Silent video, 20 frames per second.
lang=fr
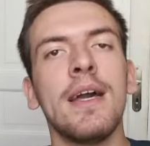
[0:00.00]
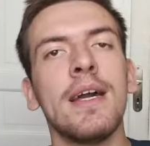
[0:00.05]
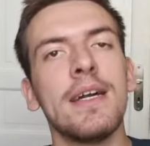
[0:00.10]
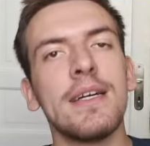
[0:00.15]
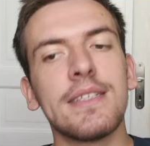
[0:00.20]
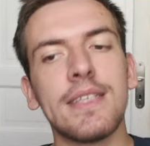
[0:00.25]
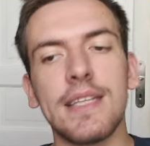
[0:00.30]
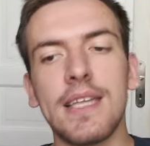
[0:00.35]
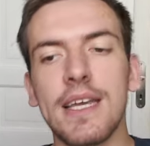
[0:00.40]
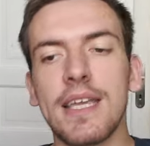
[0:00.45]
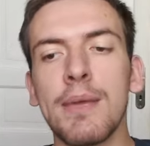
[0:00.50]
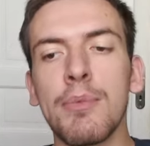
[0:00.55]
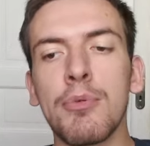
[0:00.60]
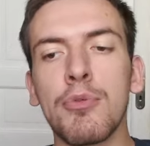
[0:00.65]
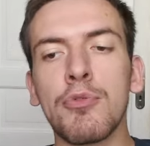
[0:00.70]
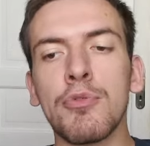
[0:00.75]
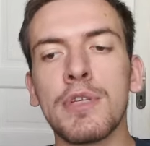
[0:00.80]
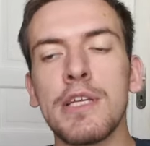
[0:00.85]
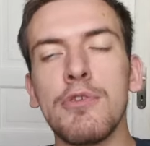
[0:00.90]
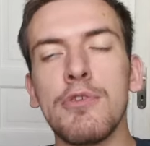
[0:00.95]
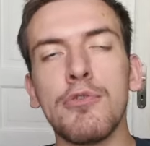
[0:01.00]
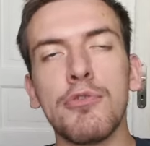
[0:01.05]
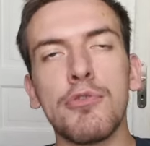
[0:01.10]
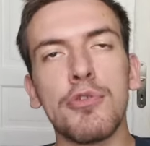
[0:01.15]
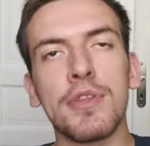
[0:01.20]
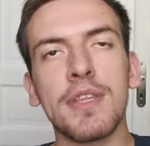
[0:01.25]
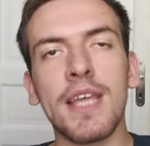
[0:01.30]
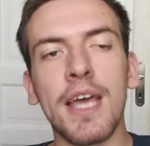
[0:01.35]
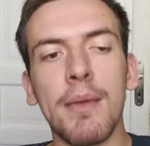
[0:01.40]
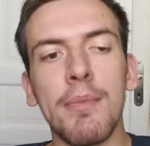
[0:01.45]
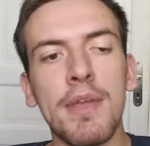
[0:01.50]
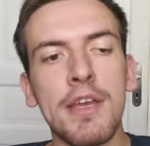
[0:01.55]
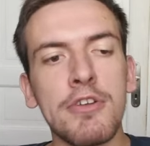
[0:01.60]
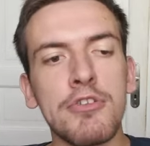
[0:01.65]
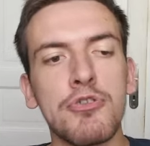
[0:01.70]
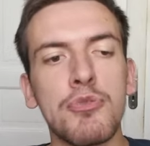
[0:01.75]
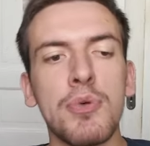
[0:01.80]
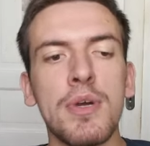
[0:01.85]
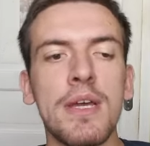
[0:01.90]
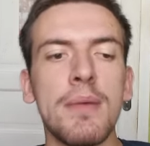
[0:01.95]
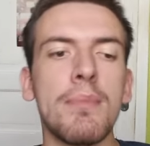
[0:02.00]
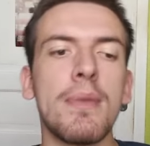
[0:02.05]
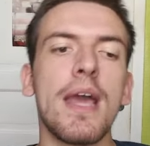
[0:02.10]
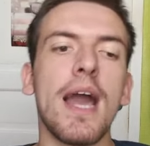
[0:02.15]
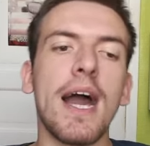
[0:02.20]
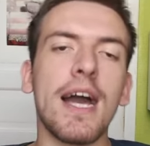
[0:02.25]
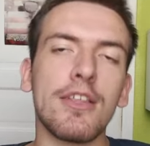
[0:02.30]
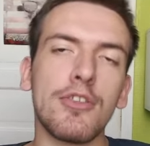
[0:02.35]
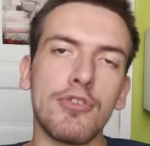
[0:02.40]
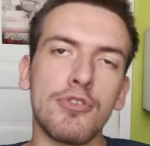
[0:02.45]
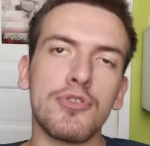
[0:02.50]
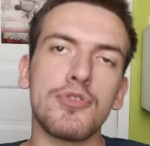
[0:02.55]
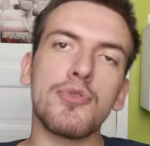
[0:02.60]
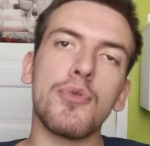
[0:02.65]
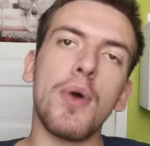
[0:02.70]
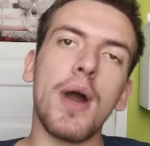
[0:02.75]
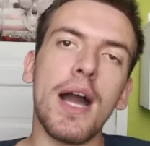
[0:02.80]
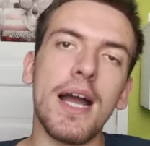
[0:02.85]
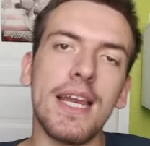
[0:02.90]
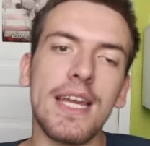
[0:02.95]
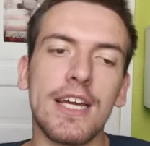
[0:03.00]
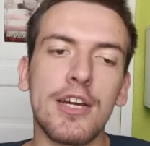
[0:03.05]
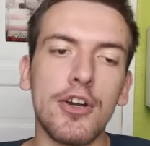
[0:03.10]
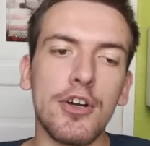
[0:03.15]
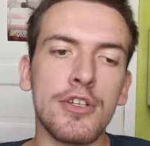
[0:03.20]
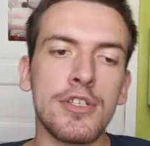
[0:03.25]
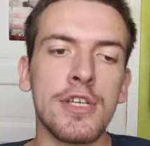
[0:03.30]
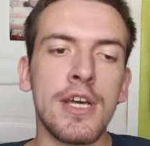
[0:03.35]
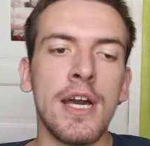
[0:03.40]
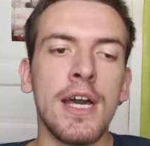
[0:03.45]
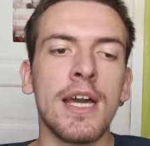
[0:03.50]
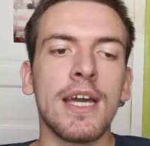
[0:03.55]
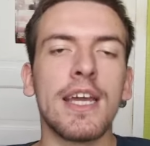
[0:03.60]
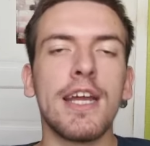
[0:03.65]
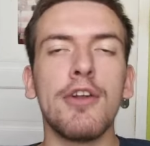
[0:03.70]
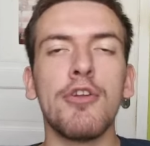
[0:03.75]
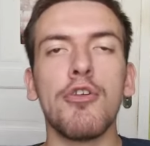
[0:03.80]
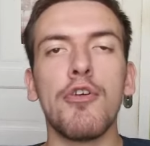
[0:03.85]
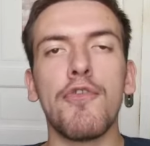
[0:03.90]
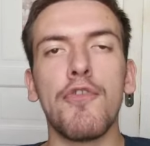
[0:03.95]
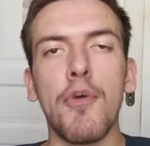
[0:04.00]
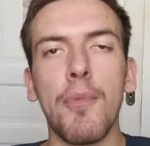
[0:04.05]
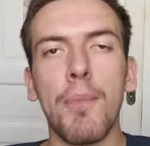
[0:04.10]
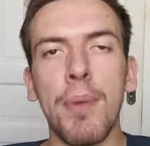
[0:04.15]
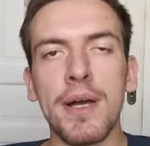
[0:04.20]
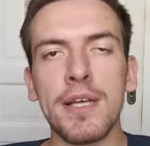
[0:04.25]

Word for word: Cette équipe continue de très bien jouer, mais attention à l'Écosse qu'il ne faut pas